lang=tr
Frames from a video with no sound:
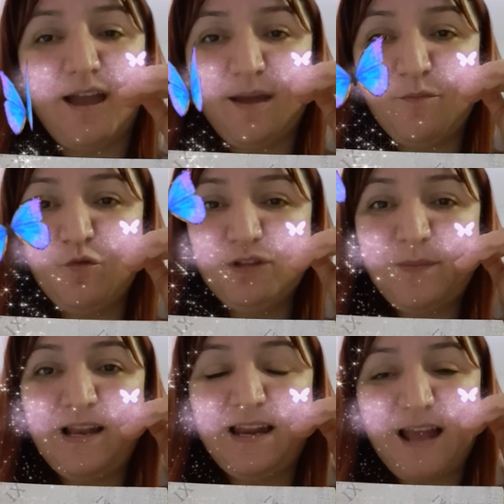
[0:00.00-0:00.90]

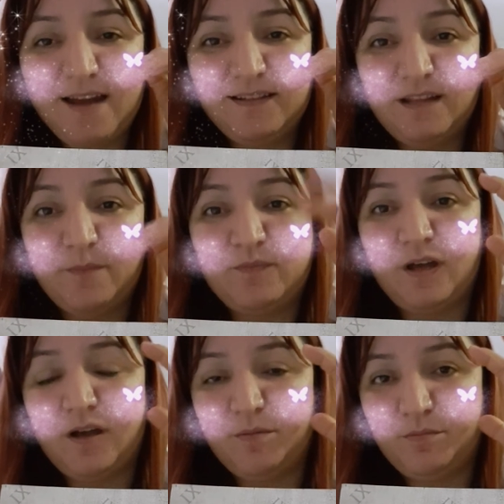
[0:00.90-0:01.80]
muhtemelen her
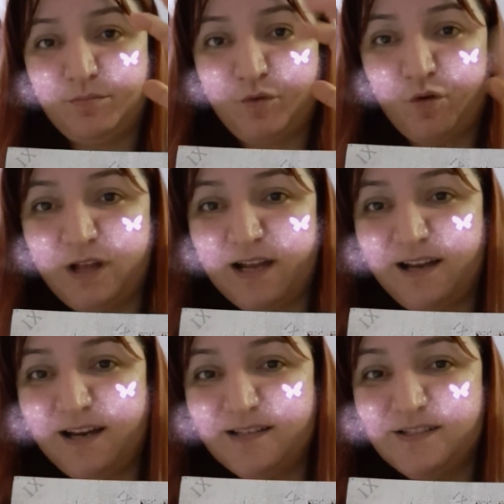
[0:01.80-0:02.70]
kitapta
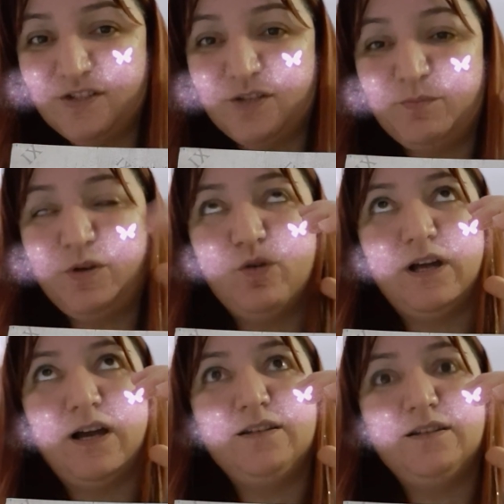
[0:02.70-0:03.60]
olaylar zinciri bir
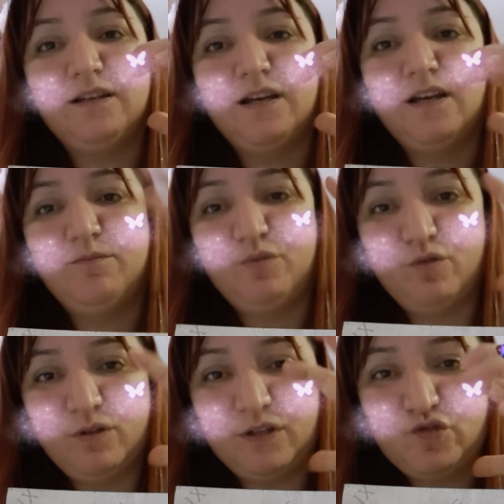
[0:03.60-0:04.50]
olay. Bir
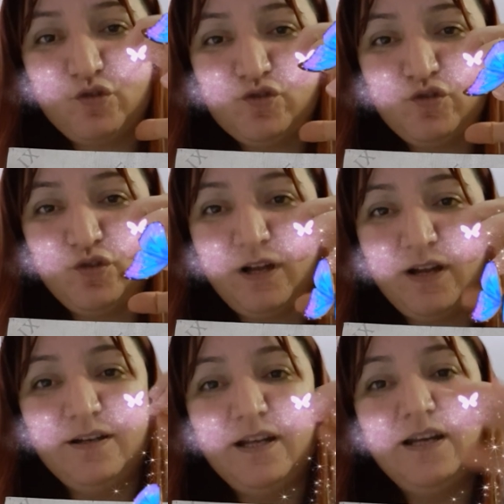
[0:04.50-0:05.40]
olayı
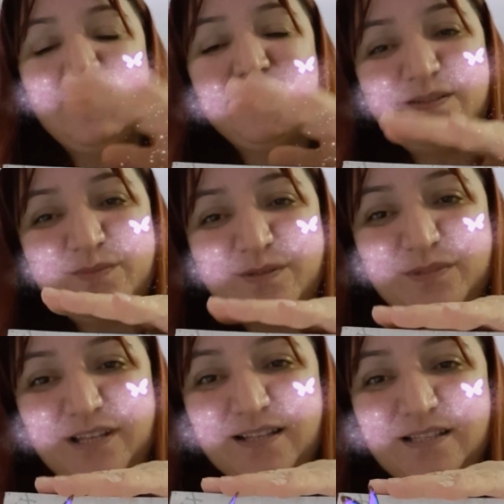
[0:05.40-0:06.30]
çözüyorlar. Kızımızın
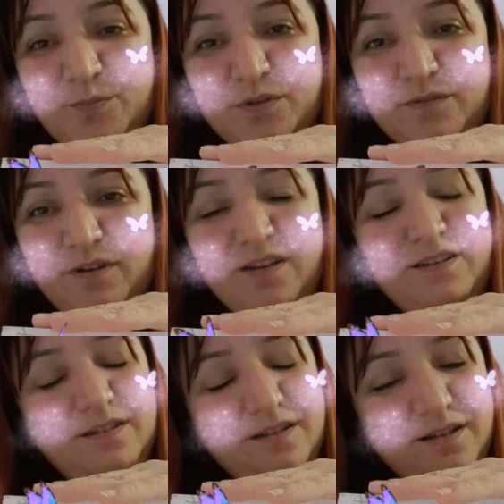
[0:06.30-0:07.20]
bir tane sapığı var
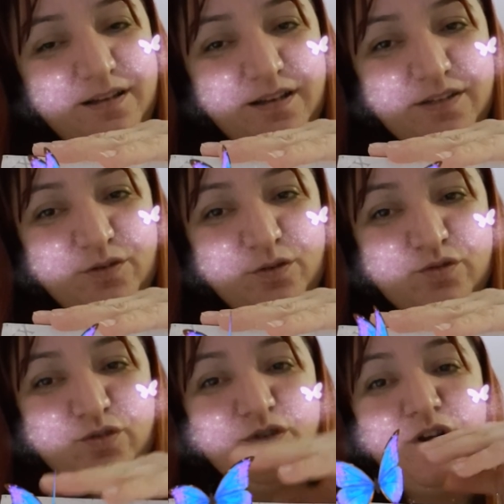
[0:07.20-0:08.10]
hayırlı
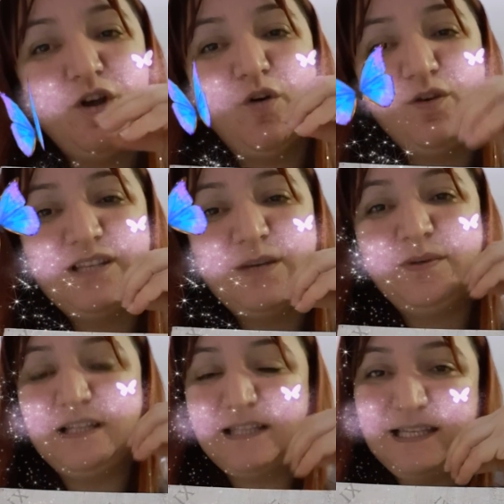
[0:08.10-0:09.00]
olsun. O
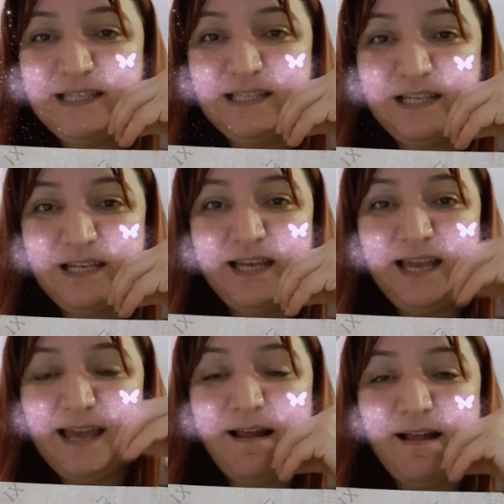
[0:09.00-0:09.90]
sapıkla da ilgili
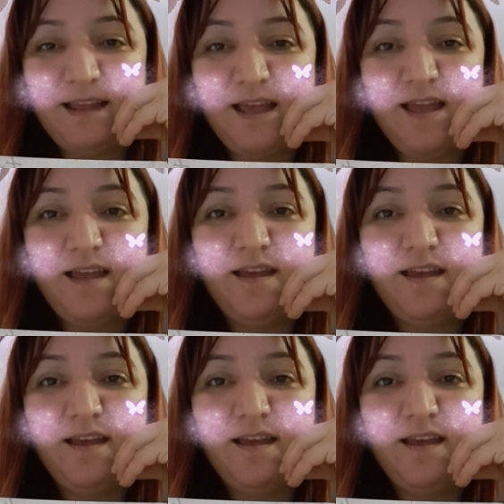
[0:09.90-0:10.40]
herhalde